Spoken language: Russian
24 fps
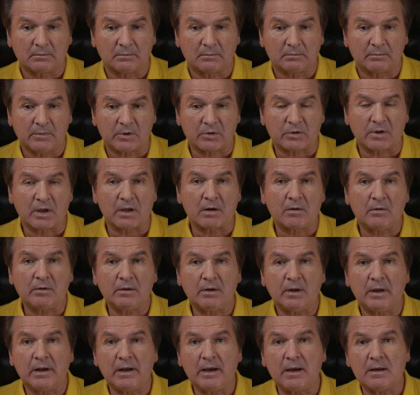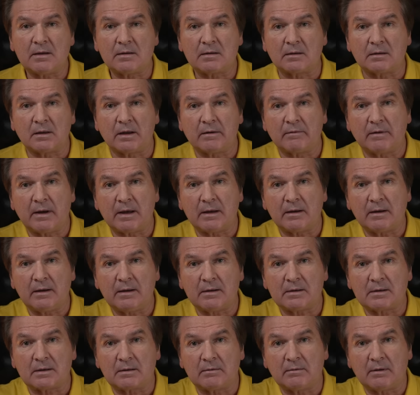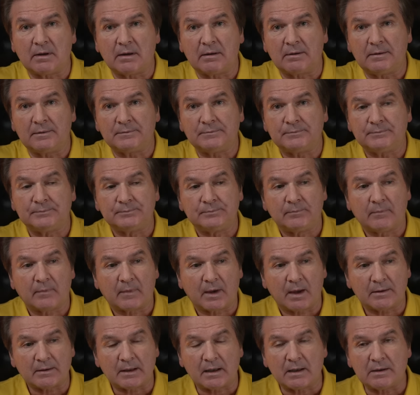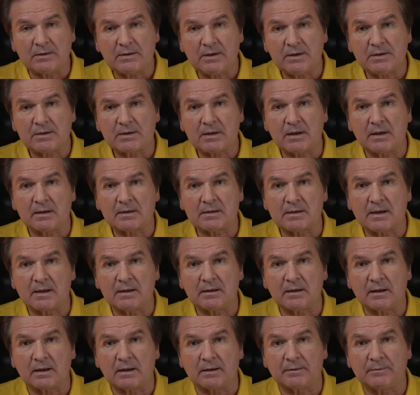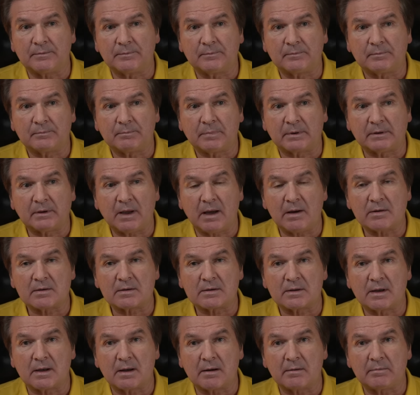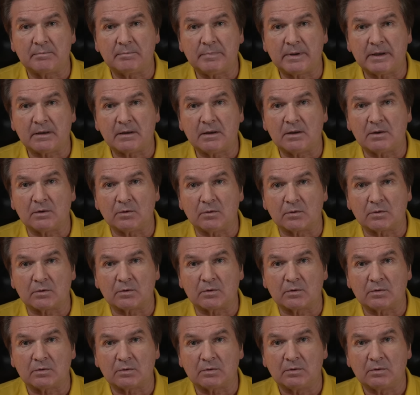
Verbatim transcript: международные рейтинговые агентства, аналитические центры пытаются прикинуть,